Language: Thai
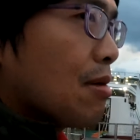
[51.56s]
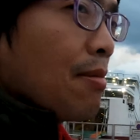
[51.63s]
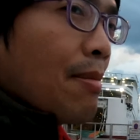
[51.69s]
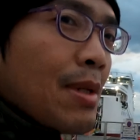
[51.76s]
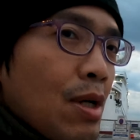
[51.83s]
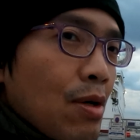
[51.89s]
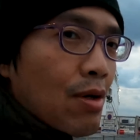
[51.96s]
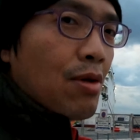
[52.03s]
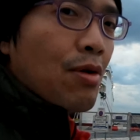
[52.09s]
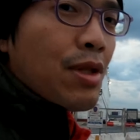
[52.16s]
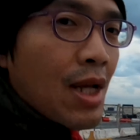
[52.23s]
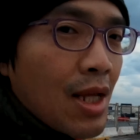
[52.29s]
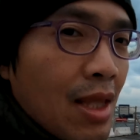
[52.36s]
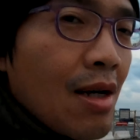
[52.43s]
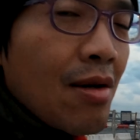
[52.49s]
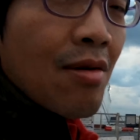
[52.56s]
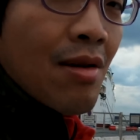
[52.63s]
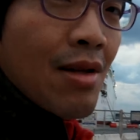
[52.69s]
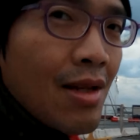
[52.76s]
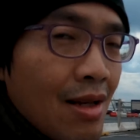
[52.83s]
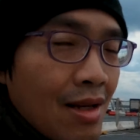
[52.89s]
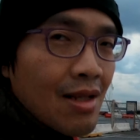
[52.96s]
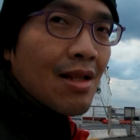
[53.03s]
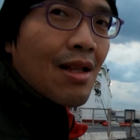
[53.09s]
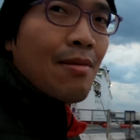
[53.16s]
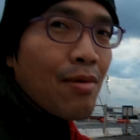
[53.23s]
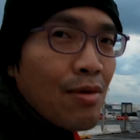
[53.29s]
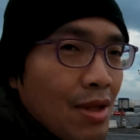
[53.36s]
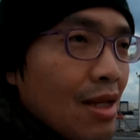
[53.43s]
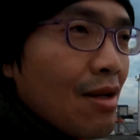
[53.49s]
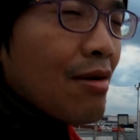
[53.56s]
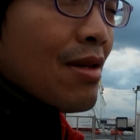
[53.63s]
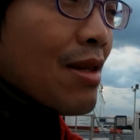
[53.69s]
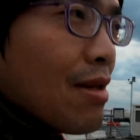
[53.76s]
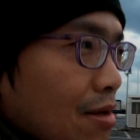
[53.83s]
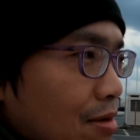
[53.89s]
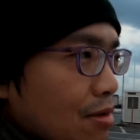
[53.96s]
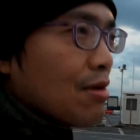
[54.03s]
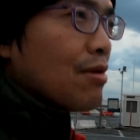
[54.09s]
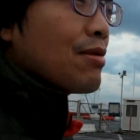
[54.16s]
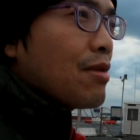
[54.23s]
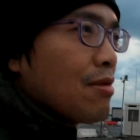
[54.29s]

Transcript: ยังไม่เปิดรถอย่างเดียวคือเรือพวกนี้ขนรถ